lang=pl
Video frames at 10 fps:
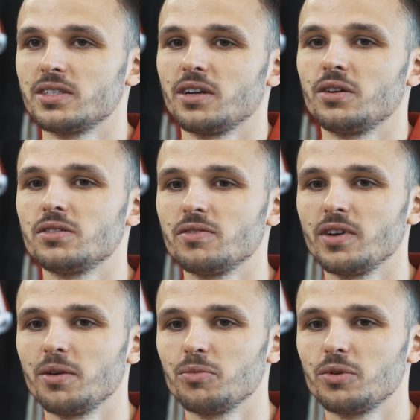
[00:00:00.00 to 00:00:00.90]
Z tego co
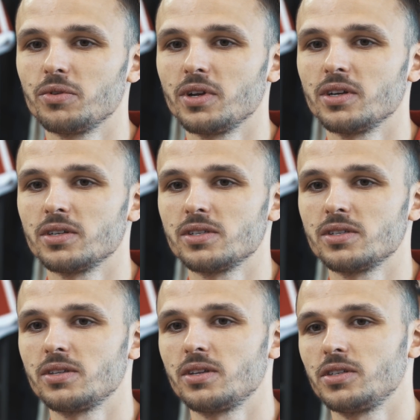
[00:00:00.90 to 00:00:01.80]
wiem, tutaj
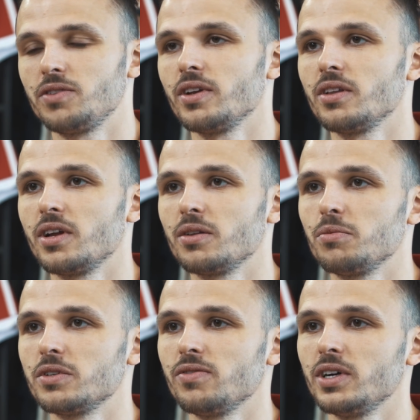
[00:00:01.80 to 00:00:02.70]
jest świetna
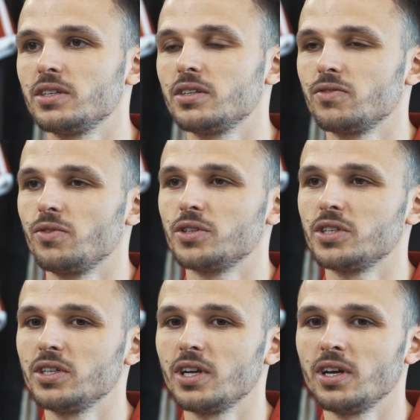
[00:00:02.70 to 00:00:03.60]
atmosfera też w
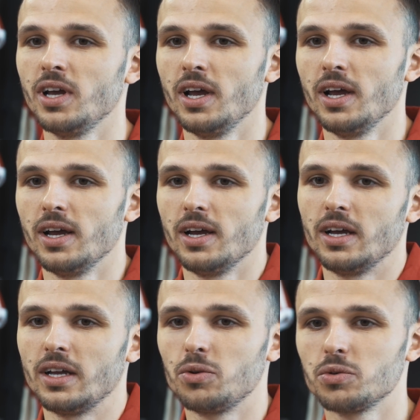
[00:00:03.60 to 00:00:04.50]
drużynie.
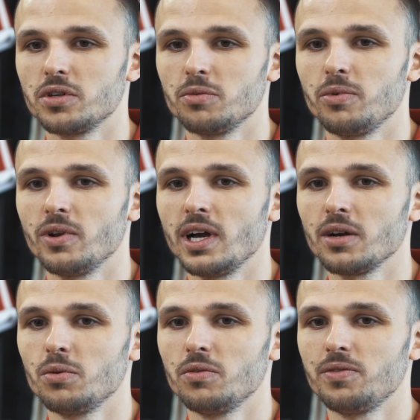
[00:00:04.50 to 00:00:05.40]
Dużo
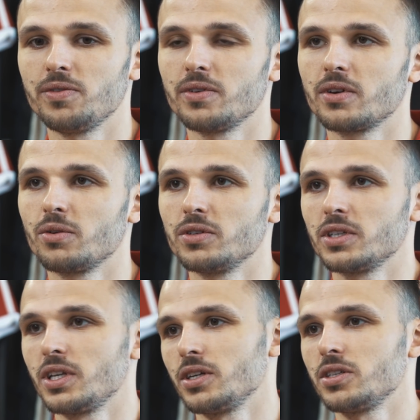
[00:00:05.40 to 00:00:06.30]
Polaków,
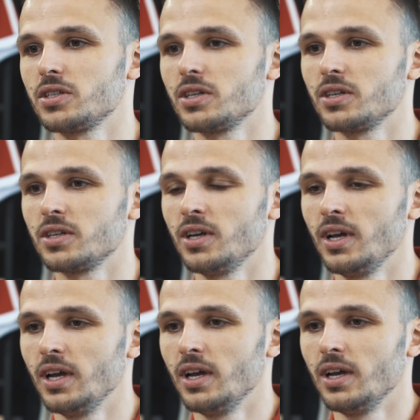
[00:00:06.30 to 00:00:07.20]
których też
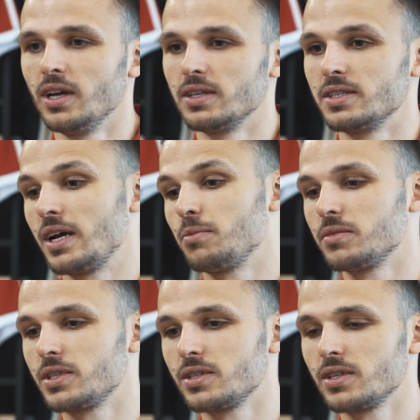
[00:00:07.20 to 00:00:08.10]

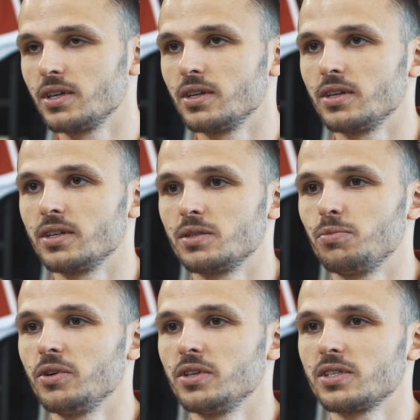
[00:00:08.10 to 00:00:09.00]
znam z, z
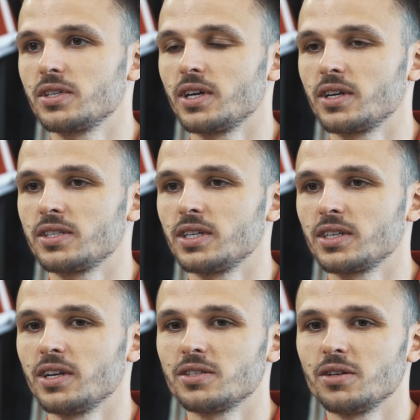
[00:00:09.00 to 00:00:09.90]
boisk
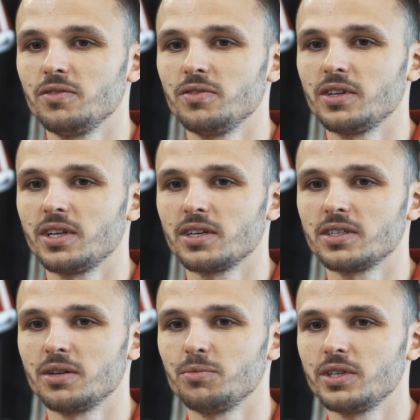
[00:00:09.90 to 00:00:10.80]
ekstraklasowych,
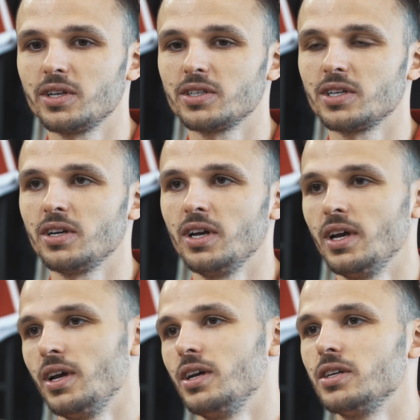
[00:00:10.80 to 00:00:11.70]
także myślę, że,
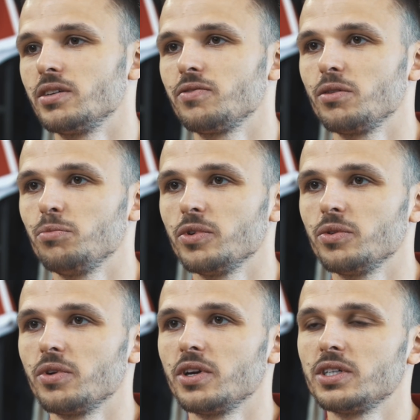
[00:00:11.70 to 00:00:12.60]
że
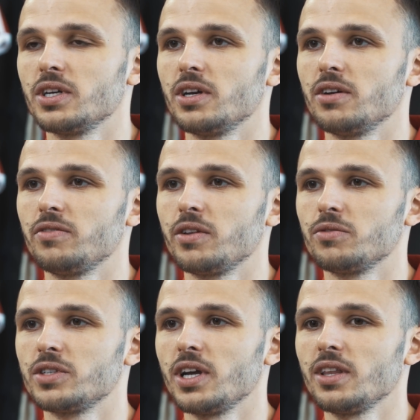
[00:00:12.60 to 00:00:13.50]
wkomponuję się w
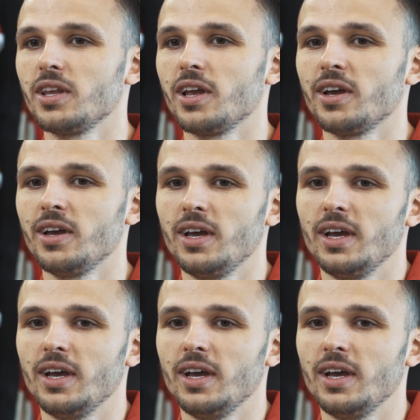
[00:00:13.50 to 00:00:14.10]
tę szatnię.